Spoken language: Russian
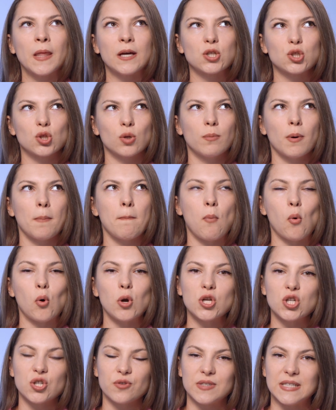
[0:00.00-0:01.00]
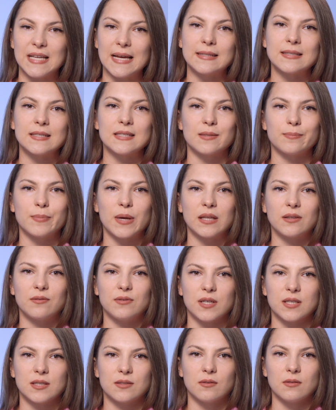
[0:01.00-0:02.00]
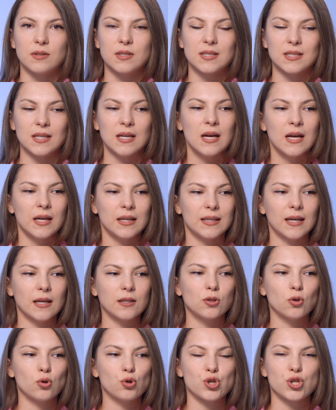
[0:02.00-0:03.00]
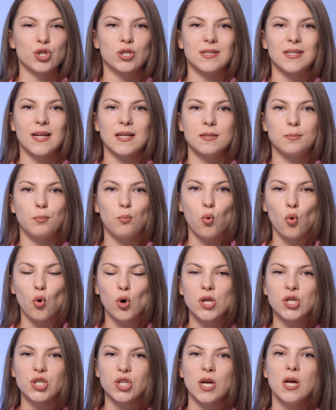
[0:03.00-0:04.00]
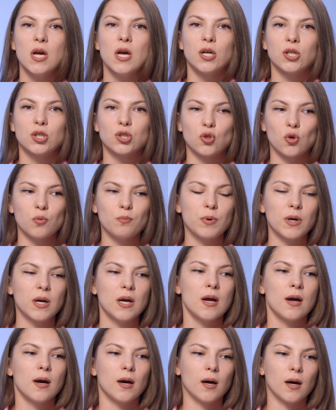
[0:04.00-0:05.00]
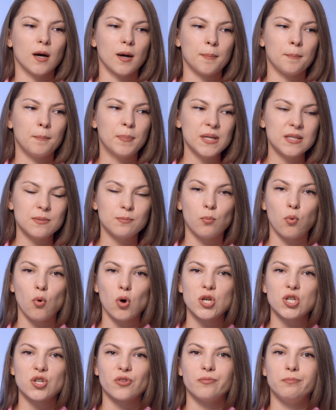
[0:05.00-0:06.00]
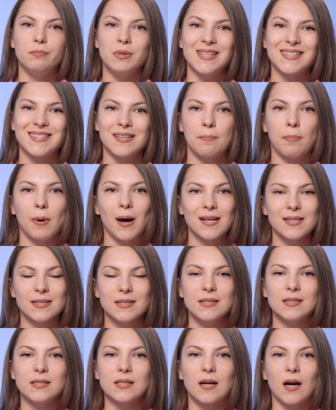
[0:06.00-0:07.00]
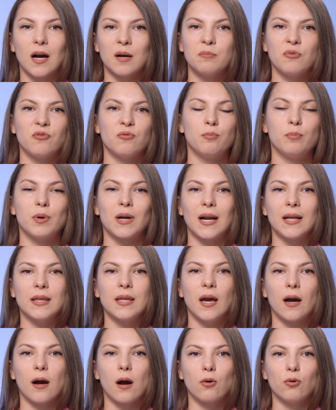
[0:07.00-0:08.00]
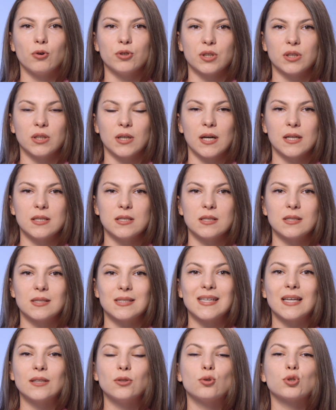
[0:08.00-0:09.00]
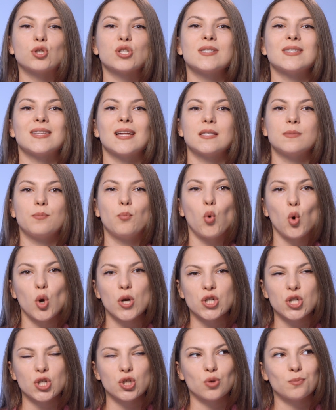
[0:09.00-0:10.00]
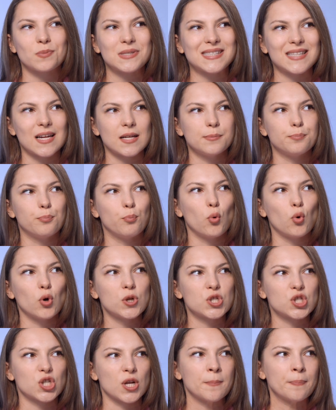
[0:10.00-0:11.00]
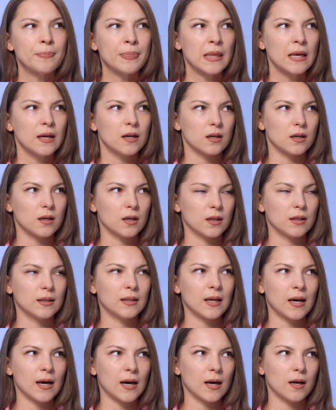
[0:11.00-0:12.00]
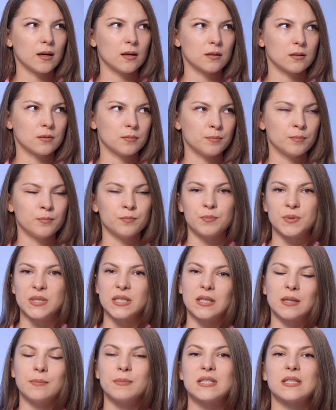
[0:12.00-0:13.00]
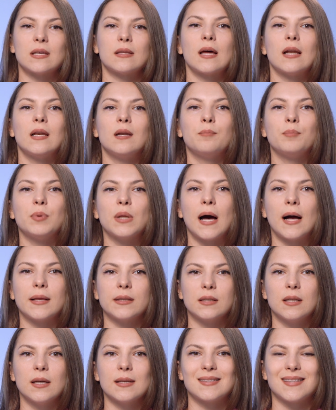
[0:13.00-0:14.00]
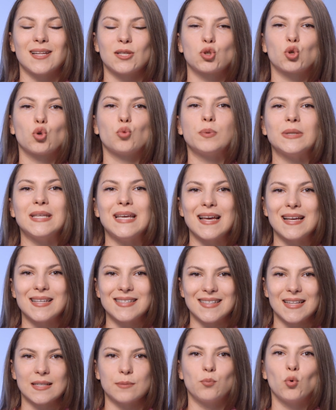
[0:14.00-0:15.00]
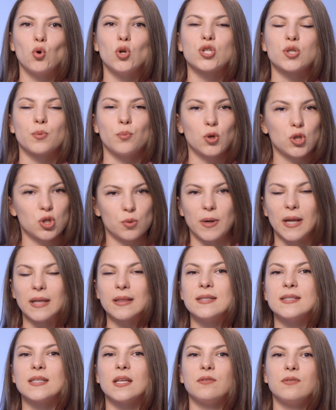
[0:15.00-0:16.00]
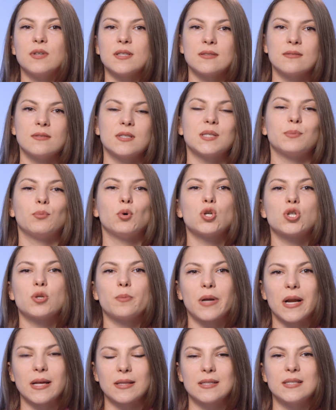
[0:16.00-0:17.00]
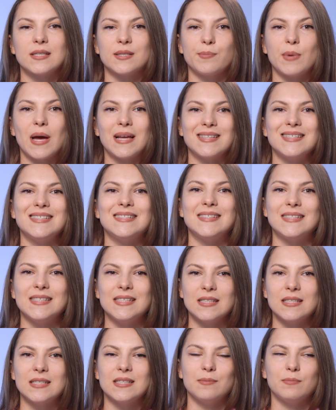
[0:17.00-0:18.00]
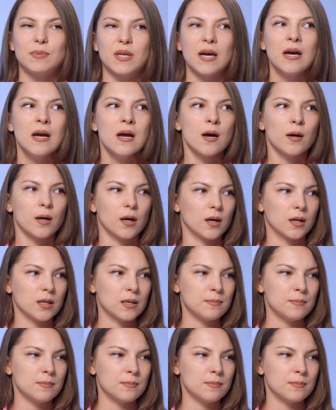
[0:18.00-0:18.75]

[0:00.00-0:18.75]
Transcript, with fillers: чтобы больше взять на себя ответственности. Я должен стать больше, чтобы э, быть больше в безопасности, как бы в броне какой-то находиться. Я должен стать больше, чтобы стать больше э, на э, психоэмоциональном плане, да, стать крупнее, стать больше, больше брать на себя ответственности, больше брать на себя, нести на себе, э,